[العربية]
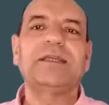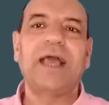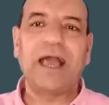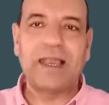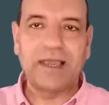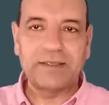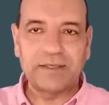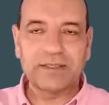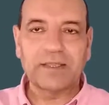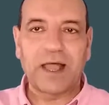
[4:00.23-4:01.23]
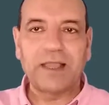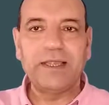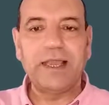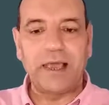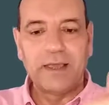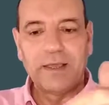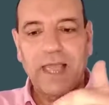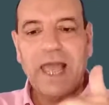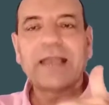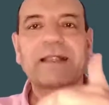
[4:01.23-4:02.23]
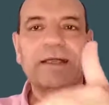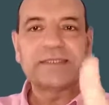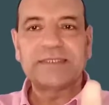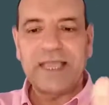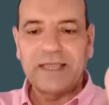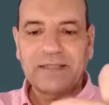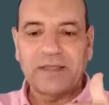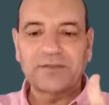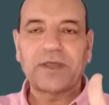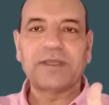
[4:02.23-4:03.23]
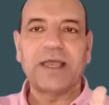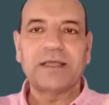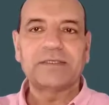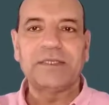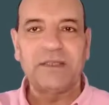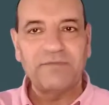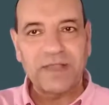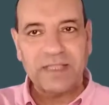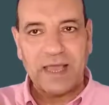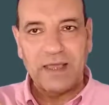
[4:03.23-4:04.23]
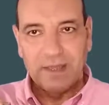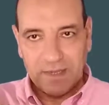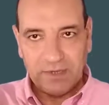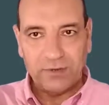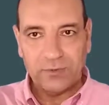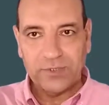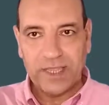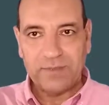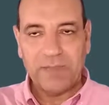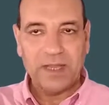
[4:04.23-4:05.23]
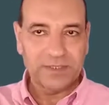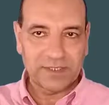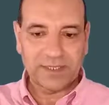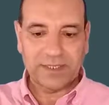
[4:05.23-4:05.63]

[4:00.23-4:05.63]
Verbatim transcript: الحاله يطلع الى الخزان عن طريق هذه الفتحه اللي قدام حضرتك